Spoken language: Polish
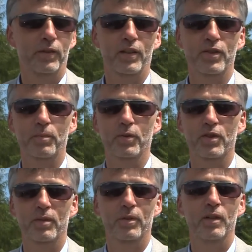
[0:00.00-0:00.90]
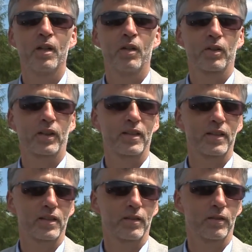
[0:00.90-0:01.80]
w razie potrzeby
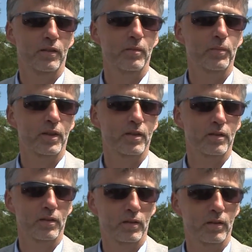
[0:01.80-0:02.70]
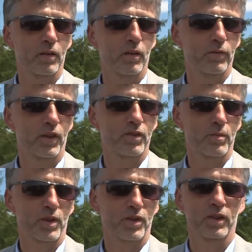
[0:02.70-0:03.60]
organizacji imprez o
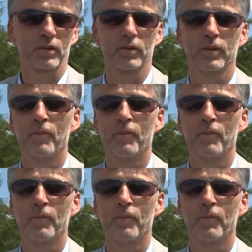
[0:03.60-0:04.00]
większym zasięgu